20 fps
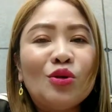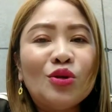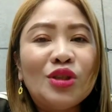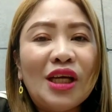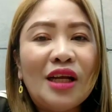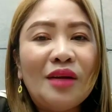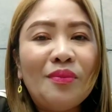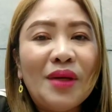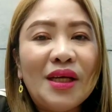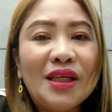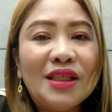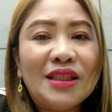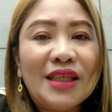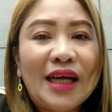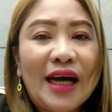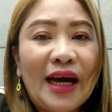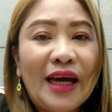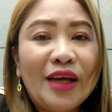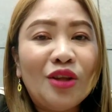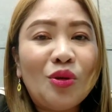social
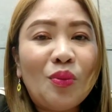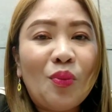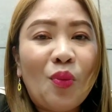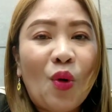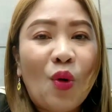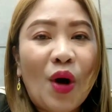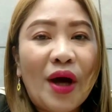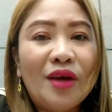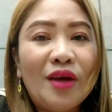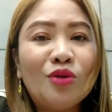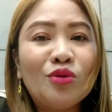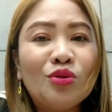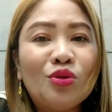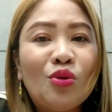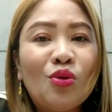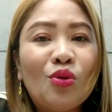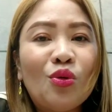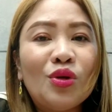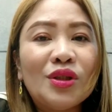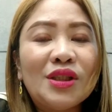media. Ito po ay yung
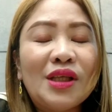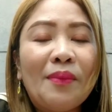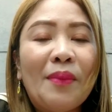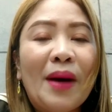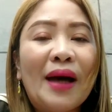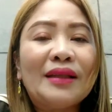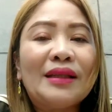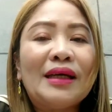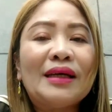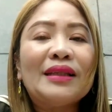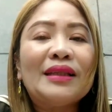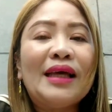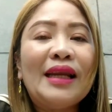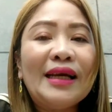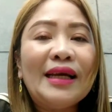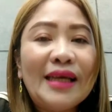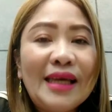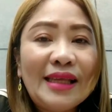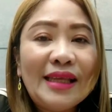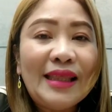tungkol sa batang
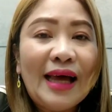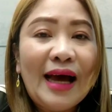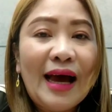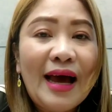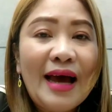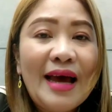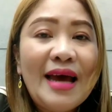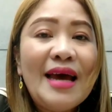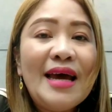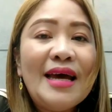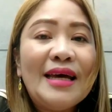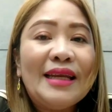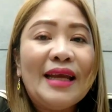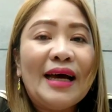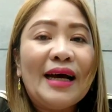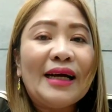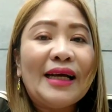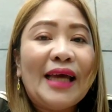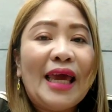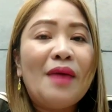dalagita
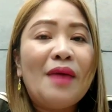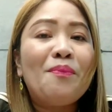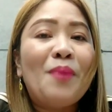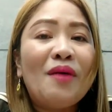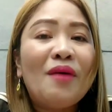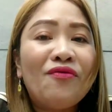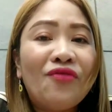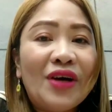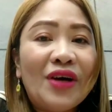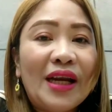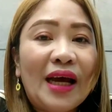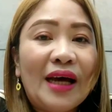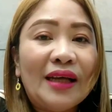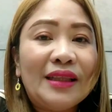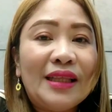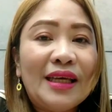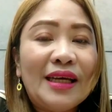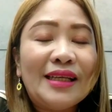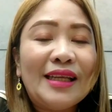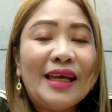na K-pop
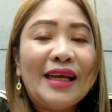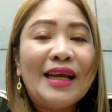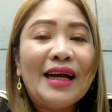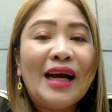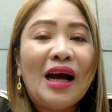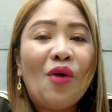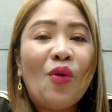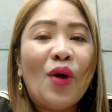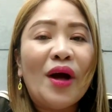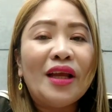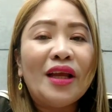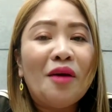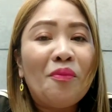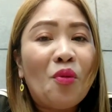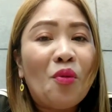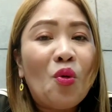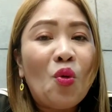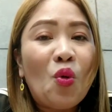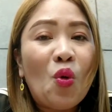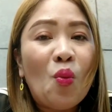fanatic na nagawa
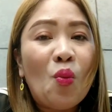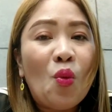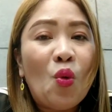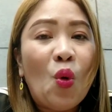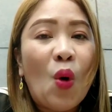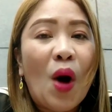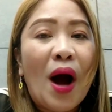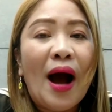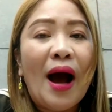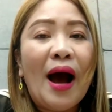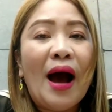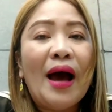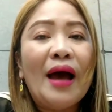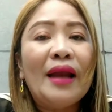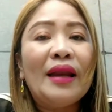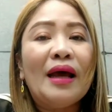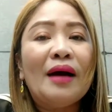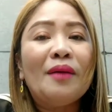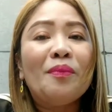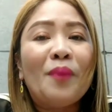niya pong
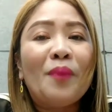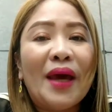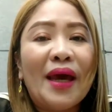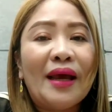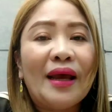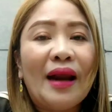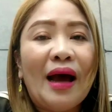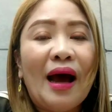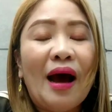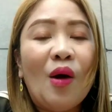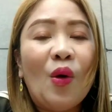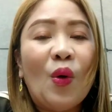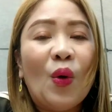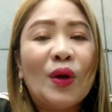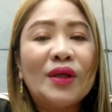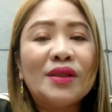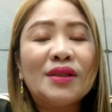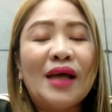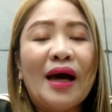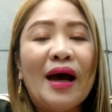kumuha ng pera
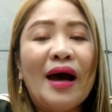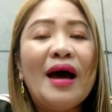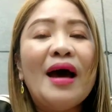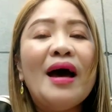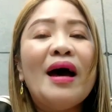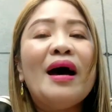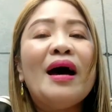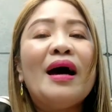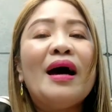or sa